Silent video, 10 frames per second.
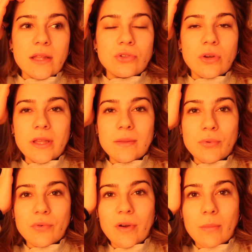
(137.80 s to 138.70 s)
gli attori
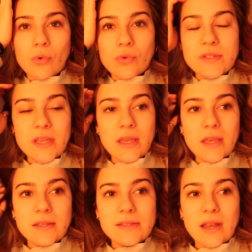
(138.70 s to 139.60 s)
più
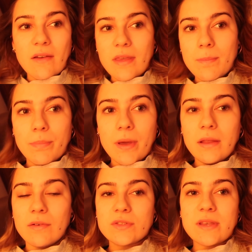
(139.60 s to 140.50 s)
famosi, stravip,
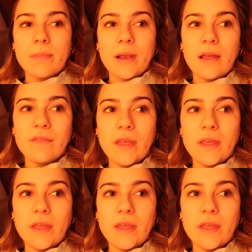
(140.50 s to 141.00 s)
arrivano sempre alla